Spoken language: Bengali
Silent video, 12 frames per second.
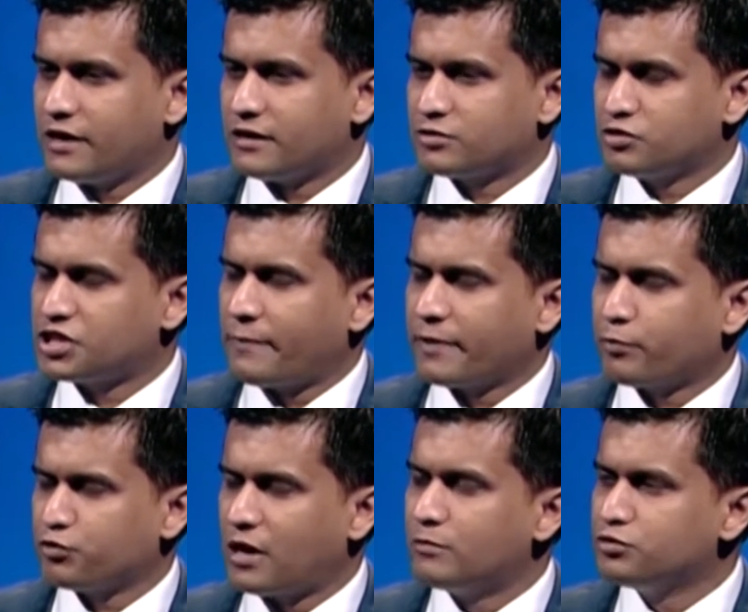একজন সাবেক
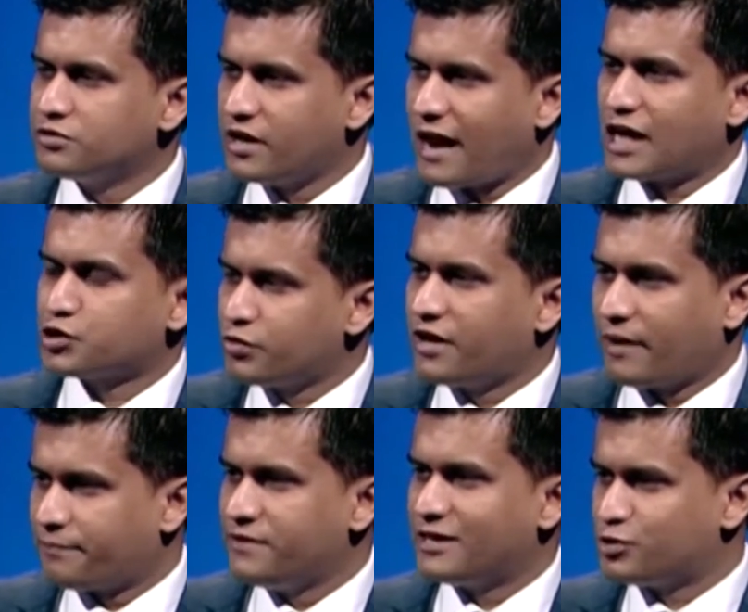প্রধানমন্ত্রীর আসনের
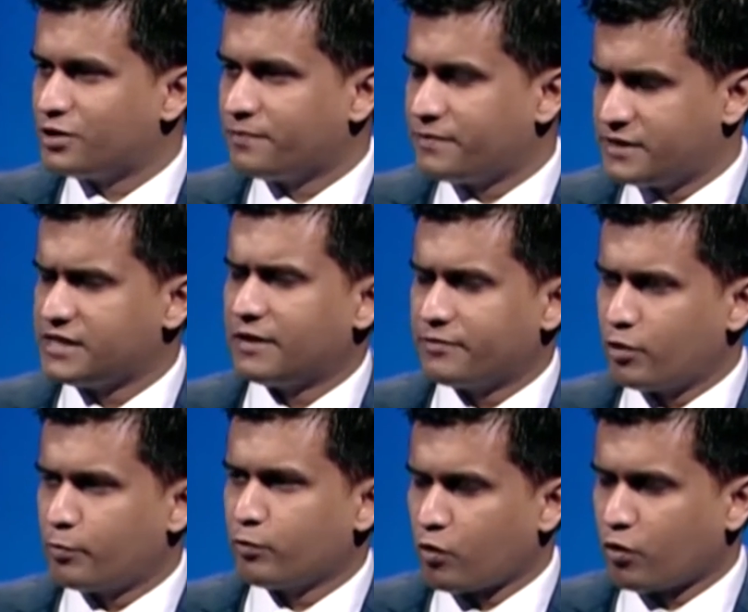আপনি একজন এমপি এটিকে আপনার
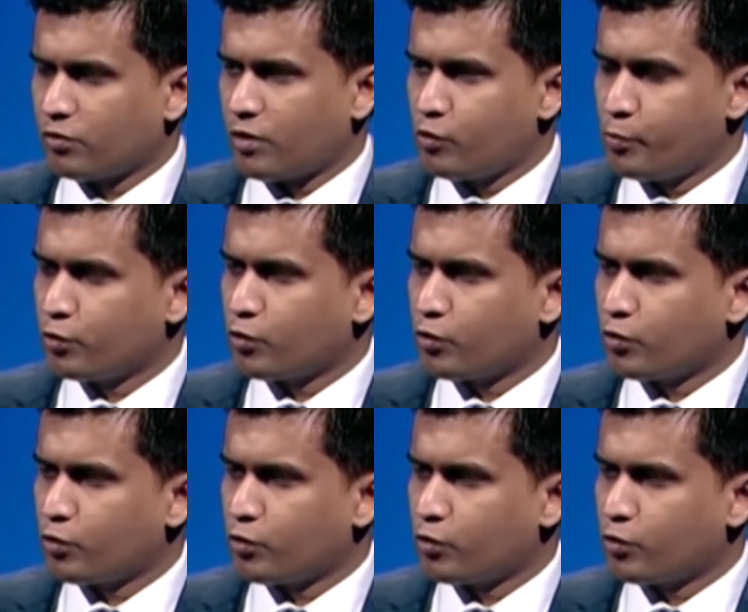উপর উপর